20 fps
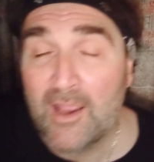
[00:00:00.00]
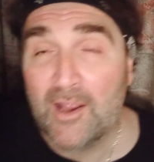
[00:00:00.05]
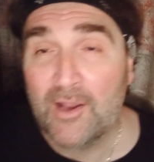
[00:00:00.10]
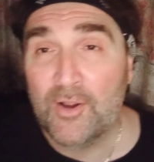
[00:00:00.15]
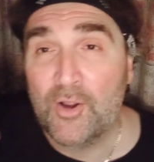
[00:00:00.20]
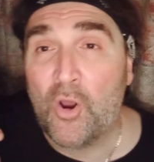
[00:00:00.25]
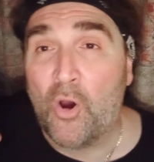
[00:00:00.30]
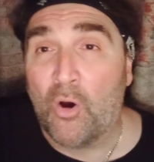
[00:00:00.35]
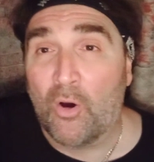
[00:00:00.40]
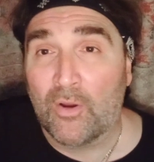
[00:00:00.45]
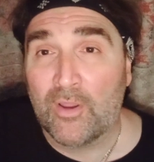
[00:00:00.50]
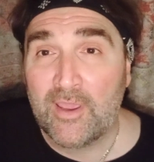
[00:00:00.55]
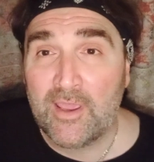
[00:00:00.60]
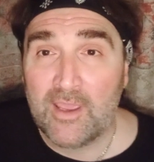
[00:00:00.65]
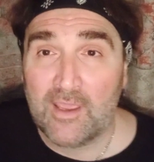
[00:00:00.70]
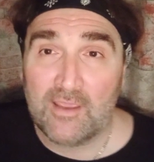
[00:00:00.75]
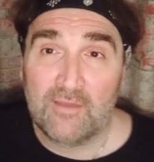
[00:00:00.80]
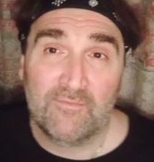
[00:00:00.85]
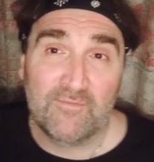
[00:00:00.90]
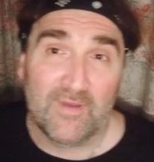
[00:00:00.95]

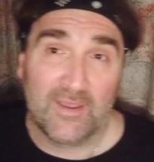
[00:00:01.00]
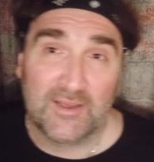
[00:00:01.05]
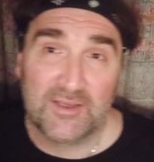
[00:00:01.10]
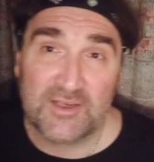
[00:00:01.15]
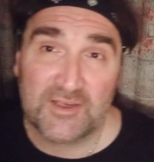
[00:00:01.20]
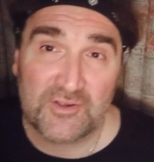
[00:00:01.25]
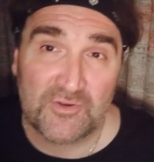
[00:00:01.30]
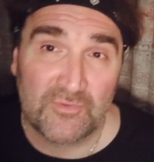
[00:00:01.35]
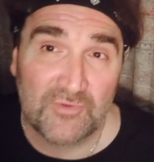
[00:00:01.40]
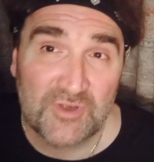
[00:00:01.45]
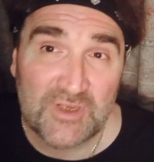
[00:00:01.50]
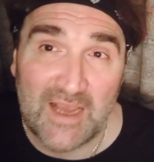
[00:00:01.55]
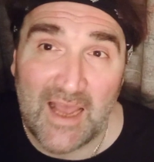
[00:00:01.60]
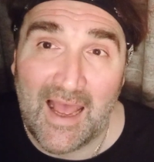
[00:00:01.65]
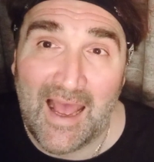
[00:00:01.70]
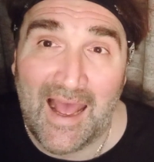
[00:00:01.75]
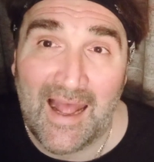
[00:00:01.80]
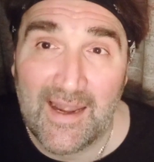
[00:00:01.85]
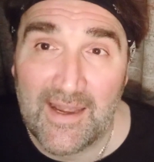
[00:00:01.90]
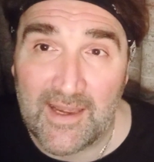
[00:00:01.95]
Noi invece sono
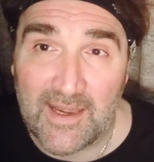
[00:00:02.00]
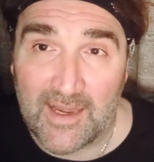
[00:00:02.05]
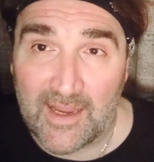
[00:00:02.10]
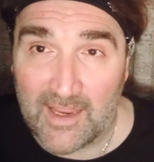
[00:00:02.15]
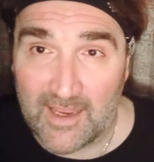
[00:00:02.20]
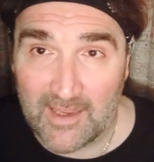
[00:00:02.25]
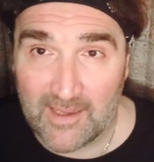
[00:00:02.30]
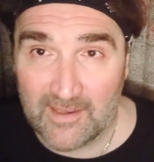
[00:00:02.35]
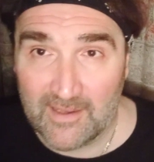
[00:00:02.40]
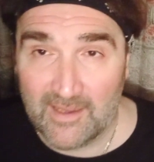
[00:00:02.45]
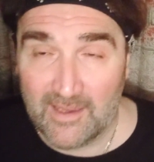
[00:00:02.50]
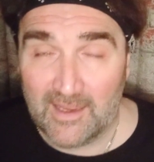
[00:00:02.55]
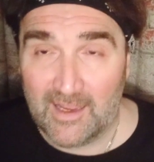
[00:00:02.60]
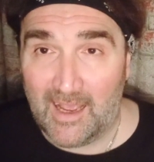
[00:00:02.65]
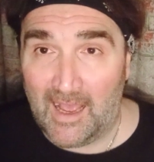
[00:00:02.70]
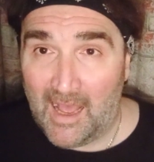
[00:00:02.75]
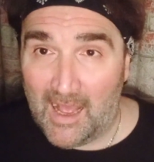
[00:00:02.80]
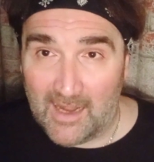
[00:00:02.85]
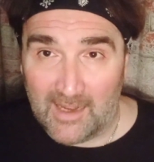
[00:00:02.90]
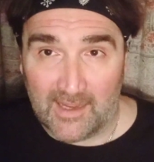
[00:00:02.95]
già anni,
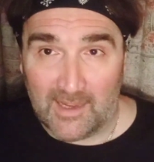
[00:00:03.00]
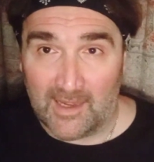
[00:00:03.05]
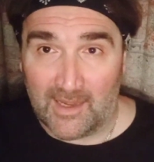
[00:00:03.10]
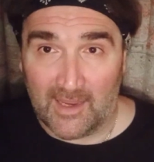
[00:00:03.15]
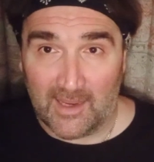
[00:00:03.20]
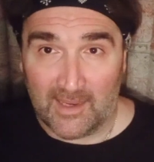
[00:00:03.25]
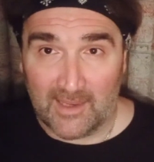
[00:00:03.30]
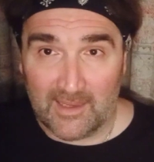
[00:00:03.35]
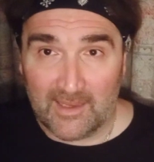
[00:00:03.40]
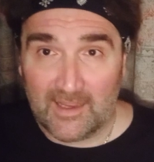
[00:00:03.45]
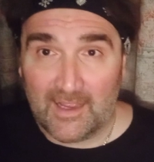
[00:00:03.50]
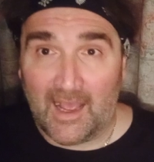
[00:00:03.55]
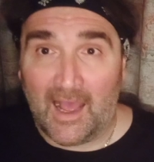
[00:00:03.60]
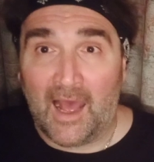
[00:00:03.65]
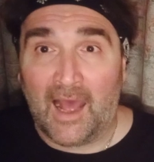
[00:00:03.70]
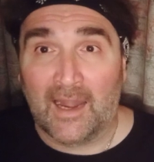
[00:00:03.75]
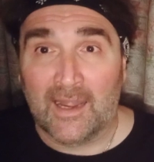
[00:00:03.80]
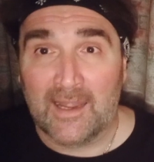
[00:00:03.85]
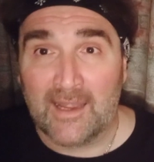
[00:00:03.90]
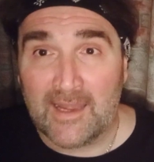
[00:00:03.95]
anni,
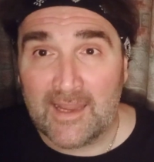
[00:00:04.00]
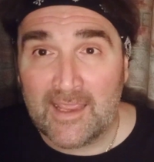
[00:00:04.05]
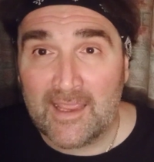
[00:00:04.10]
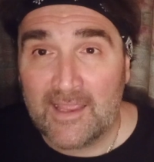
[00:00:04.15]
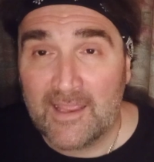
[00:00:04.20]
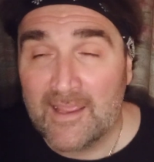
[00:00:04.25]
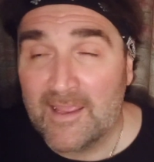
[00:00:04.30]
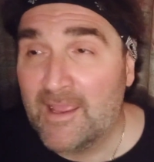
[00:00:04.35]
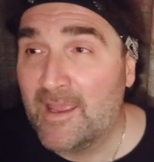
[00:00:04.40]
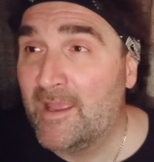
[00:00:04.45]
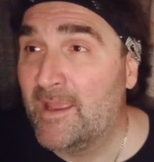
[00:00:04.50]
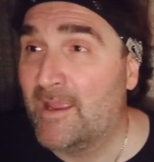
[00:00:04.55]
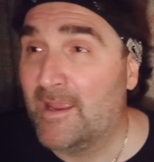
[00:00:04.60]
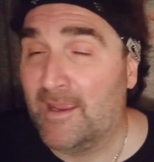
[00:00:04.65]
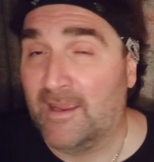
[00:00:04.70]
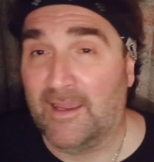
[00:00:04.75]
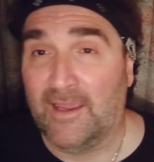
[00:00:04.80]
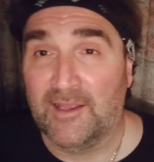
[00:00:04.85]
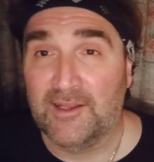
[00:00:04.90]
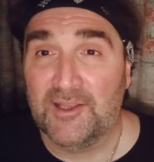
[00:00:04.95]
anni
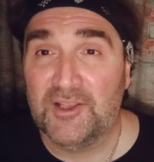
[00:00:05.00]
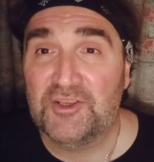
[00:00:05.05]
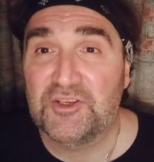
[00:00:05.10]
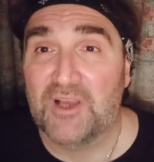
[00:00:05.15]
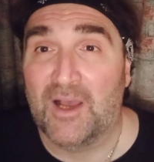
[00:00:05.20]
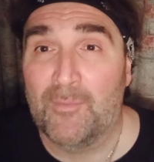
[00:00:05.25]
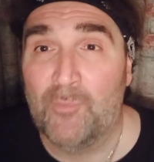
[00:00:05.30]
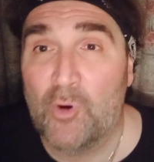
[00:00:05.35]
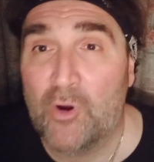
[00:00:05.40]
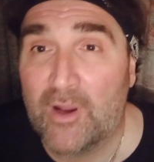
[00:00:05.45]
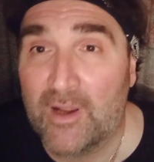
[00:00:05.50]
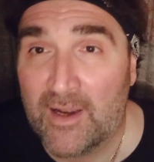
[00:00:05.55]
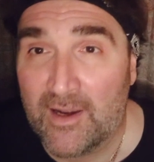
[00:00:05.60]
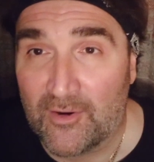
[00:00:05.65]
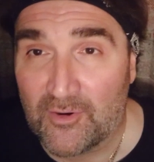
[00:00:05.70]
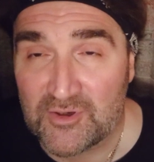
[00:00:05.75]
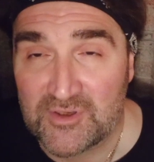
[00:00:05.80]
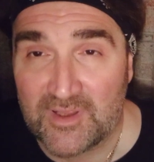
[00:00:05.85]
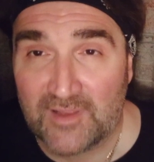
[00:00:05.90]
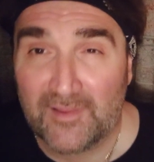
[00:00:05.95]
che diciamo che la
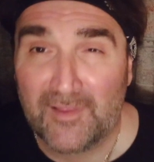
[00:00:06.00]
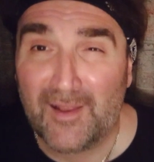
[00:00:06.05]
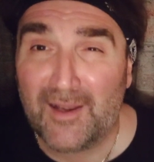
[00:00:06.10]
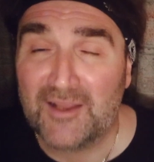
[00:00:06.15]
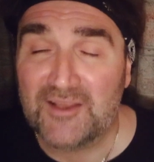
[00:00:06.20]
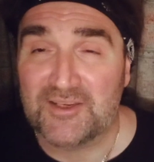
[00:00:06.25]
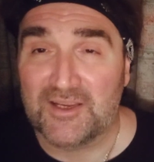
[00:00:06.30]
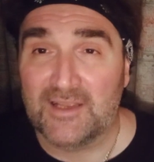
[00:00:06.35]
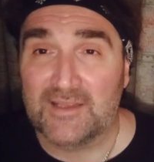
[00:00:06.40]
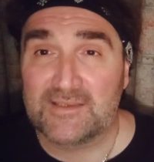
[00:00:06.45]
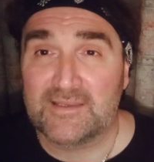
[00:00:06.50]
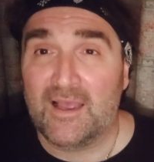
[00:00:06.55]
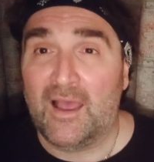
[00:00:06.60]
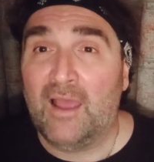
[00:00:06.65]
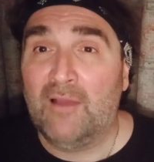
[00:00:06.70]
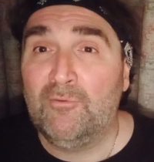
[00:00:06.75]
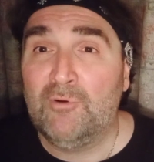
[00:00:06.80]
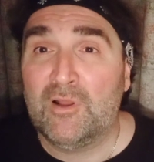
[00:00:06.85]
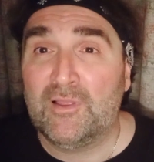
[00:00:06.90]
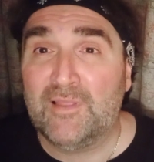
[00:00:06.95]
nostra dirigenza
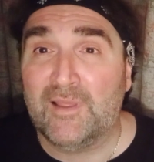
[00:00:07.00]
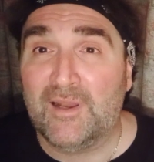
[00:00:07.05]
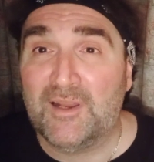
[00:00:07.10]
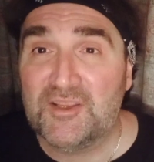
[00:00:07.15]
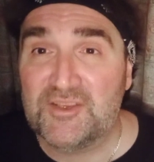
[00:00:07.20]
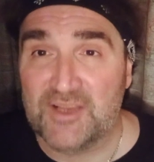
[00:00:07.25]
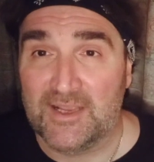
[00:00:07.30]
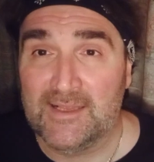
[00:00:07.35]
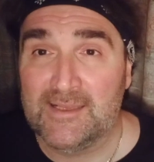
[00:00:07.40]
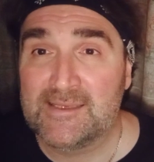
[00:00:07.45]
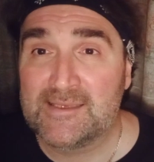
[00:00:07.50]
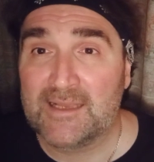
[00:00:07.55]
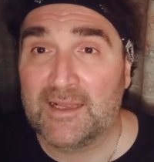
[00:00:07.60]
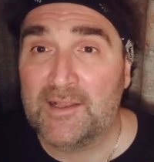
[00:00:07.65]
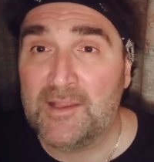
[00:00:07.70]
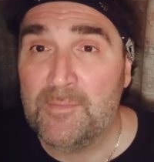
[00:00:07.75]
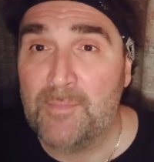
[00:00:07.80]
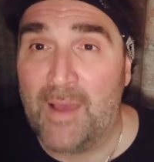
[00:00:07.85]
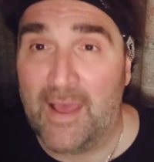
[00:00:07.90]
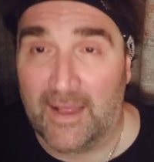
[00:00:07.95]
è una dirigenza
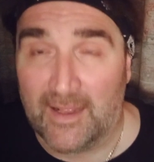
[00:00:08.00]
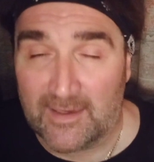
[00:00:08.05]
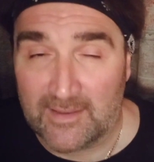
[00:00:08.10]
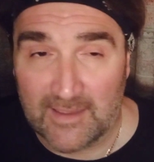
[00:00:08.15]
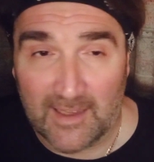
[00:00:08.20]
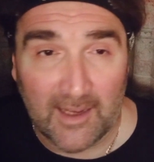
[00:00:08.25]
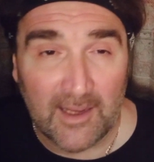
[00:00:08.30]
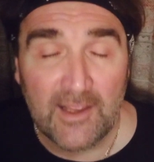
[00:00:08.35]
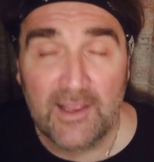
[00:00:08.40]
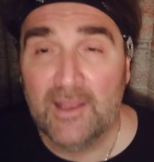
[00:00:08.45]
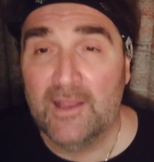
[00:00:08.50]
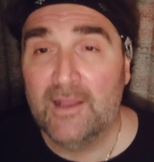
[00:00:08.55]
di merda.